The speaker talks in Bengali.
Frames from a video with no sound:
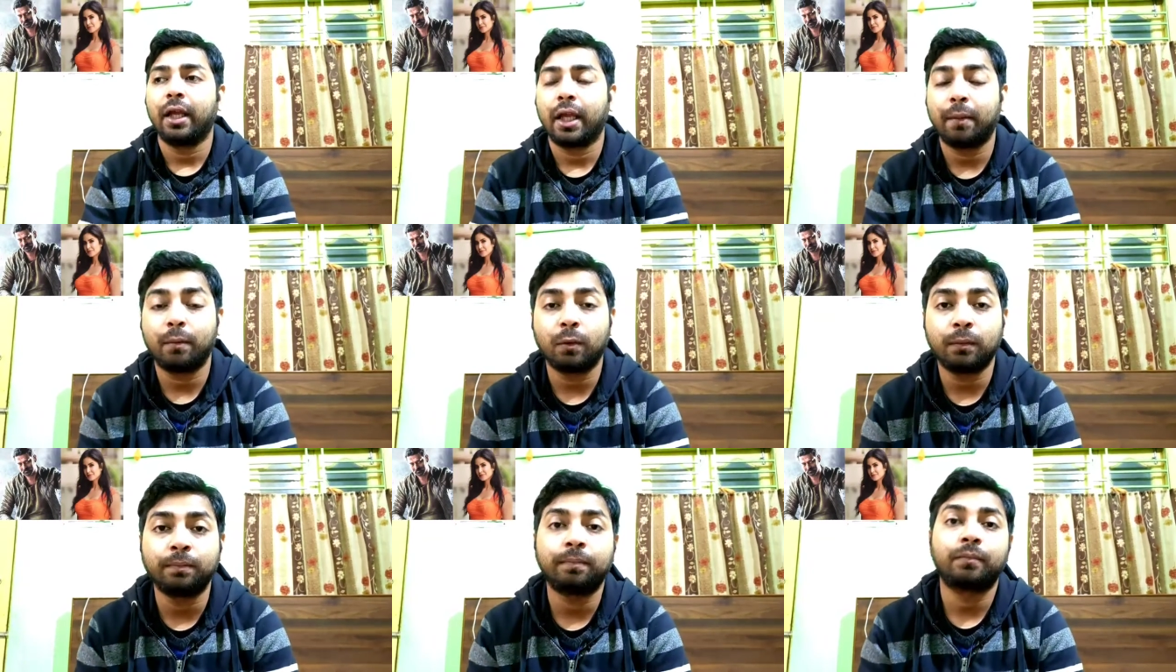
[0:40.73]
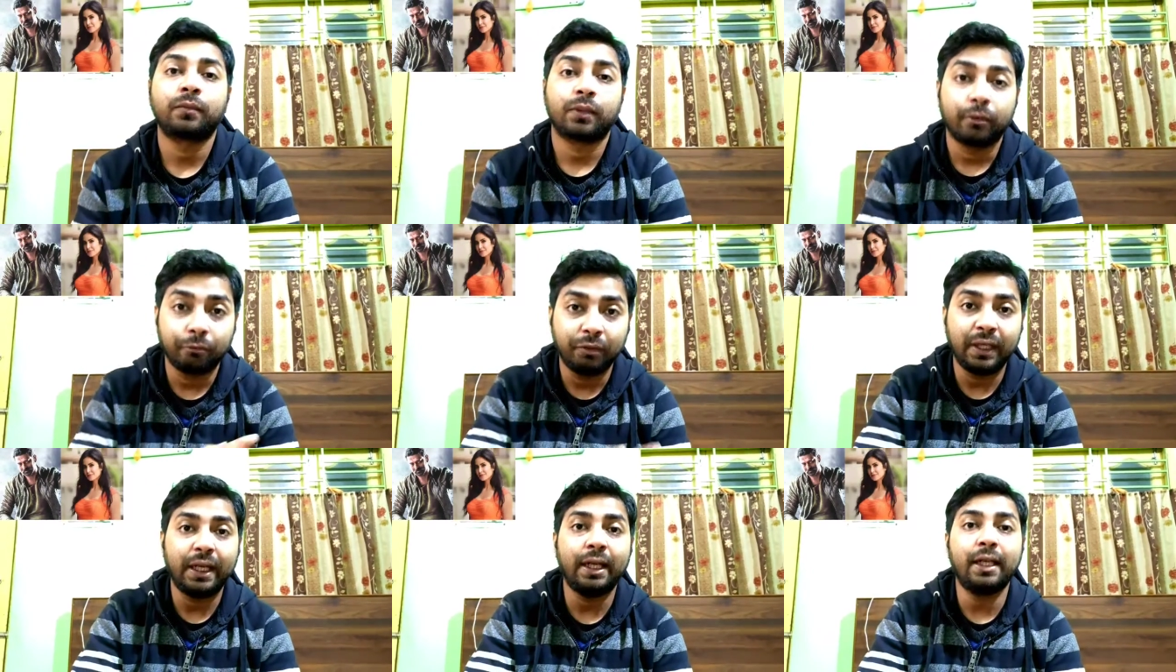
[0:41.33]
এবং
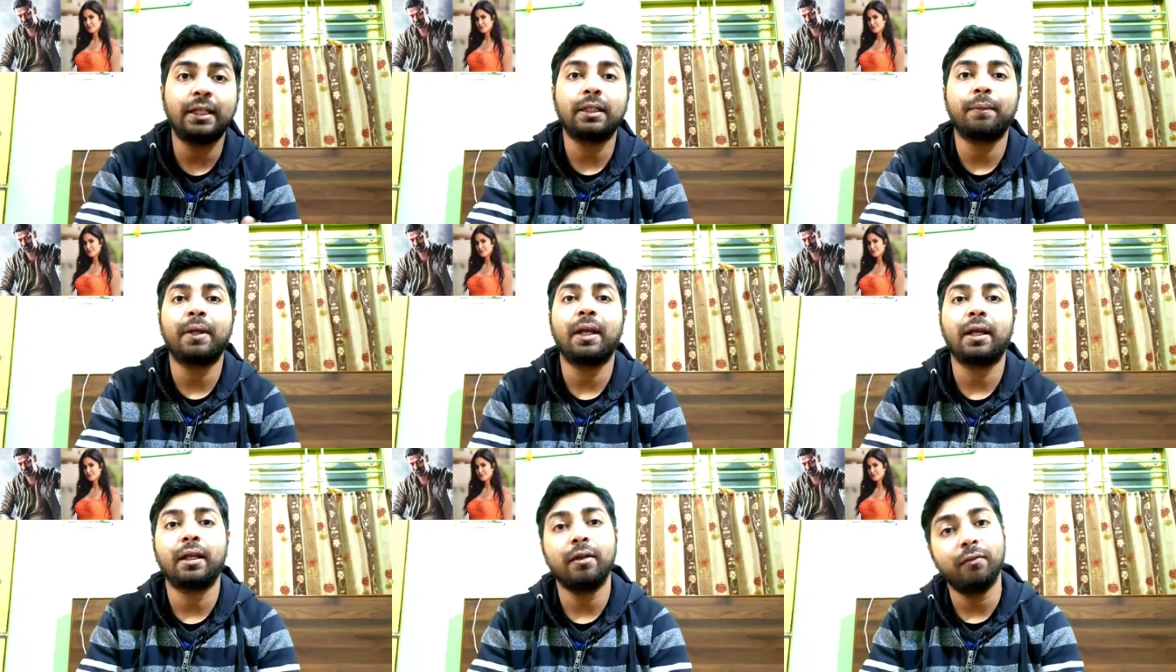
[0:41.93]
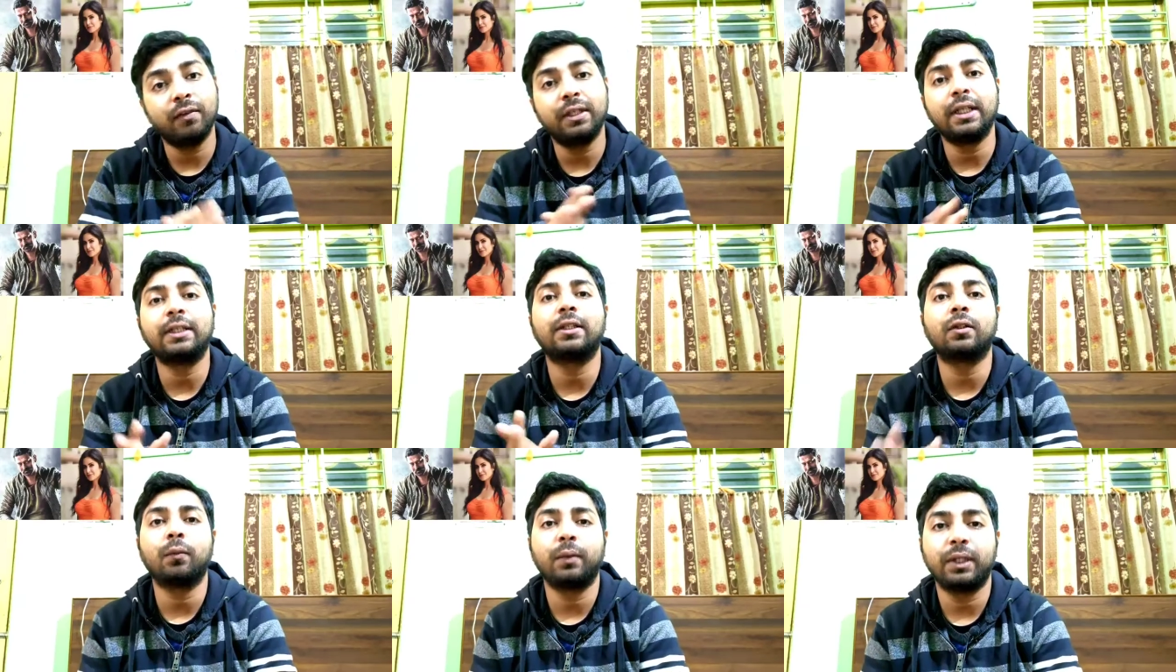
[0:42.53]
ভিলেন হিসেবে নাকি বিজয়
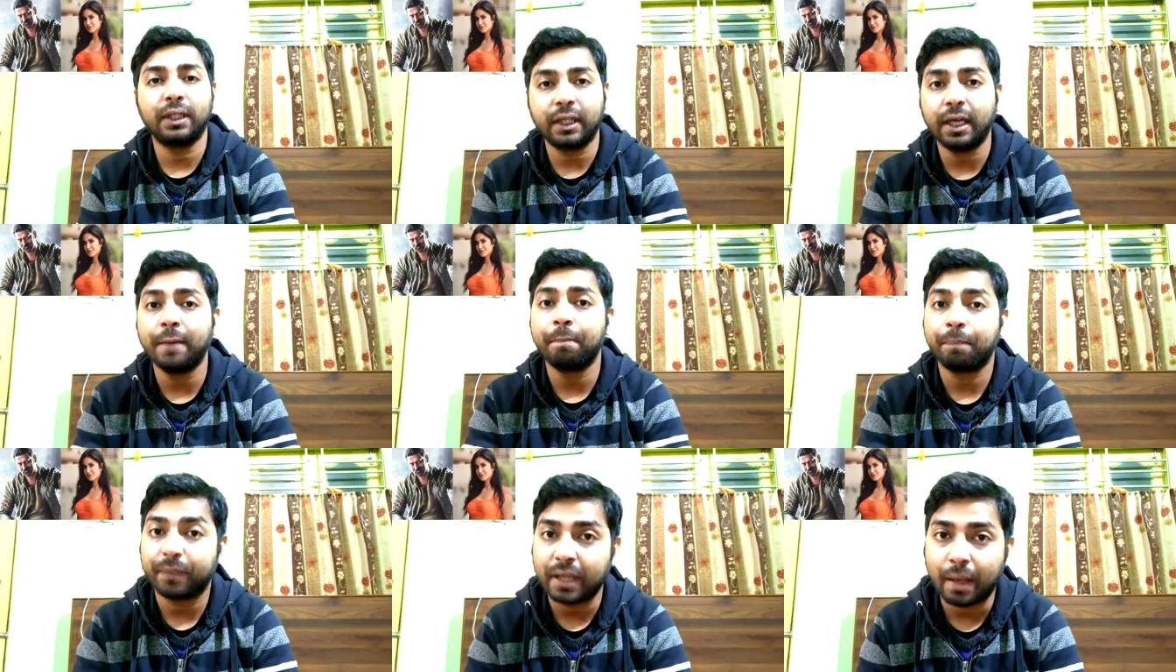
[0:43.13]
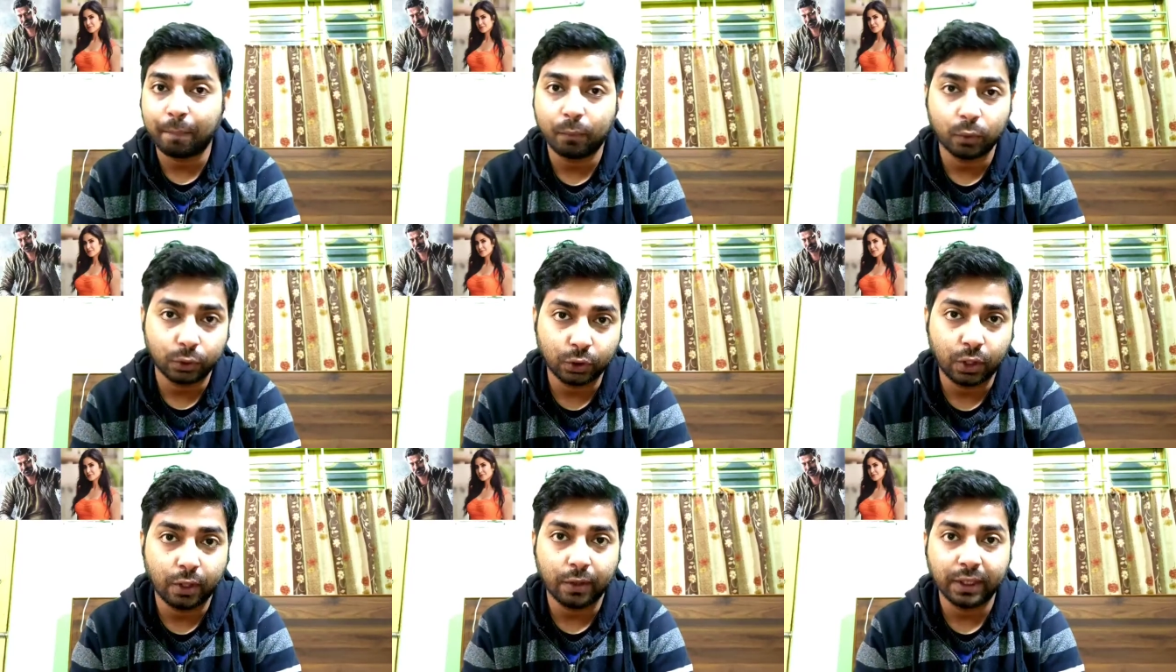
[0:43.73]
সেতুপতিকে অ্যাপ্রোচ
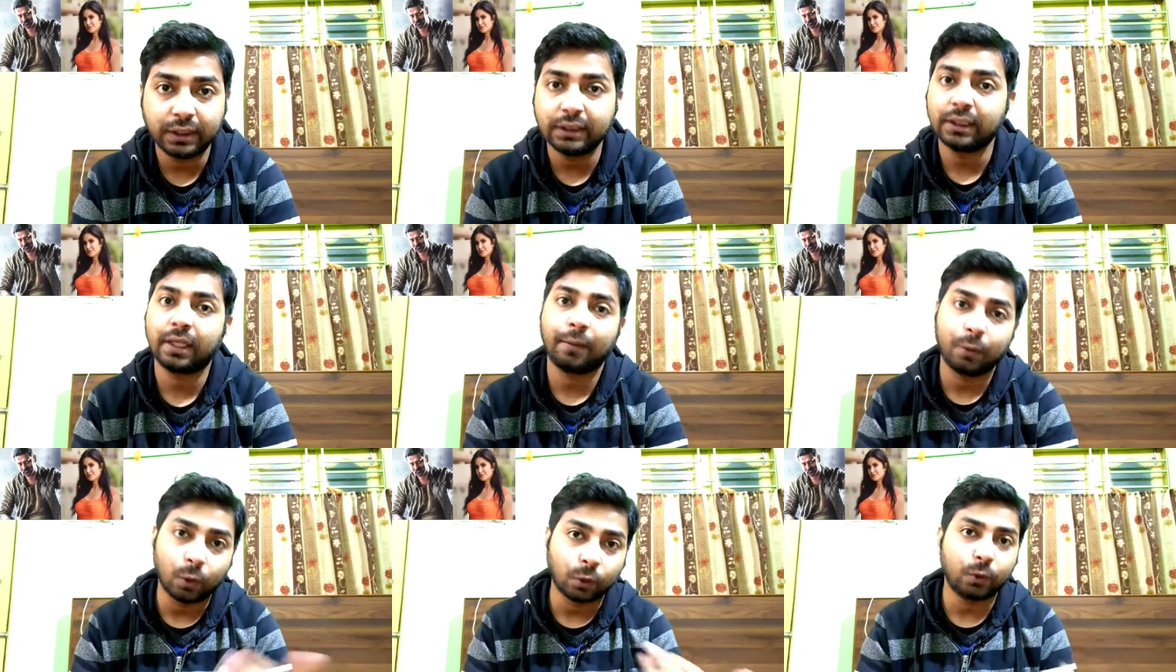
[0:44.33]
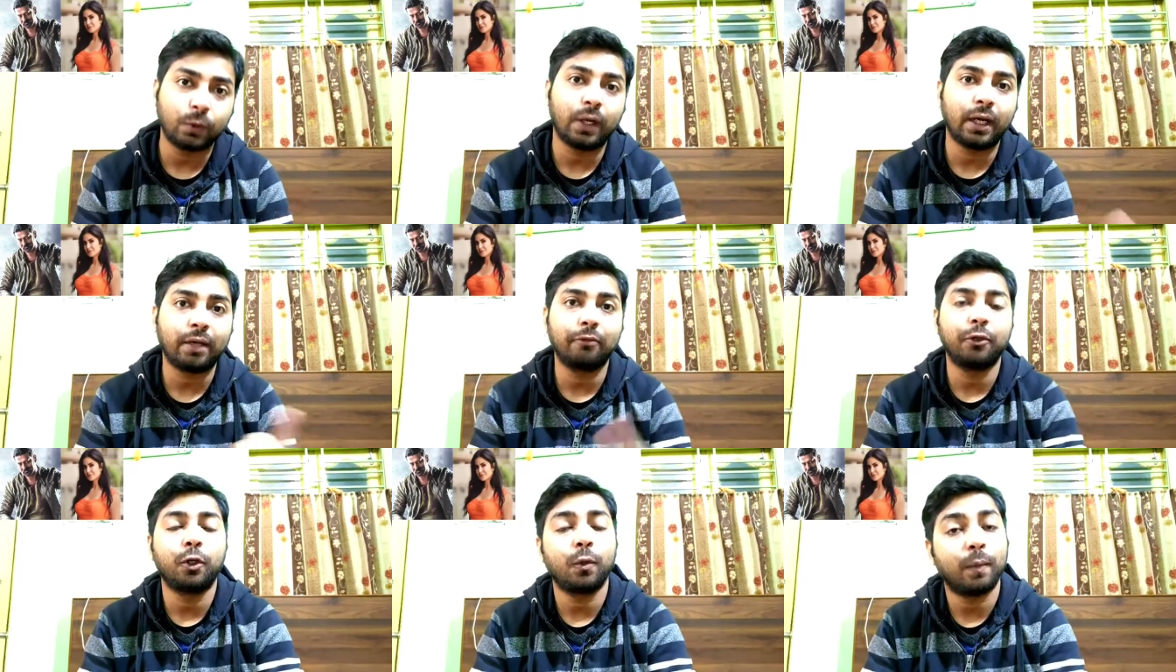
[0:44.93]
করা হয়েছে সেটা আমি গতকাল একটা
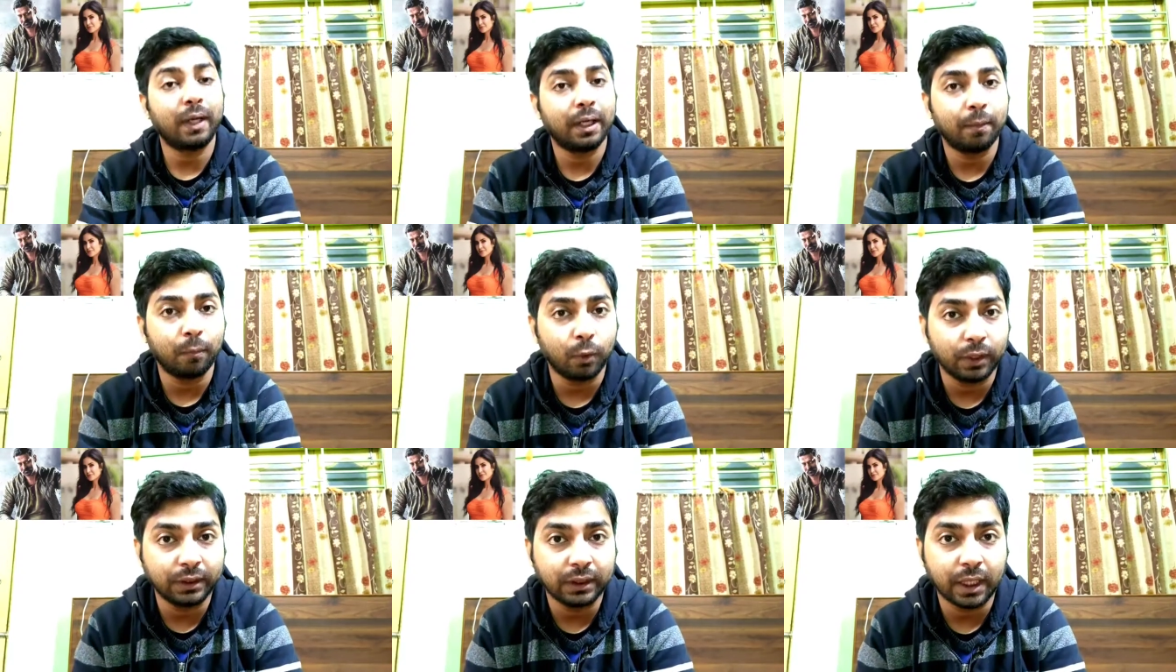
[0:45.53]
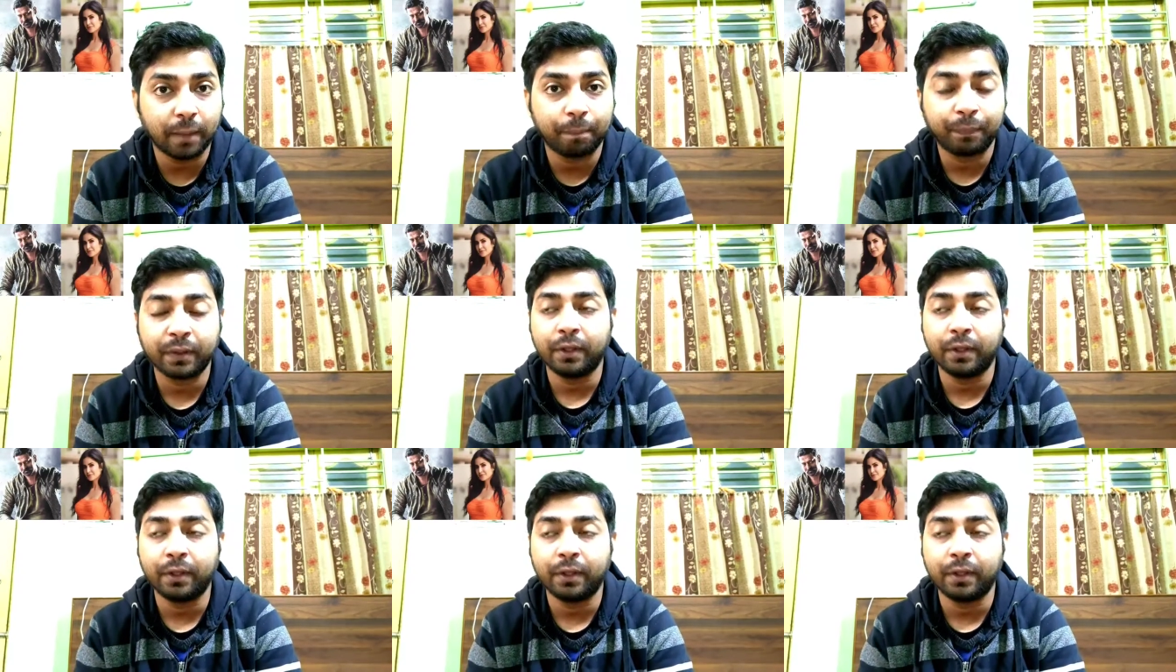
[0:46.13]
ভিডিও বানিয়ে বলেছিলাম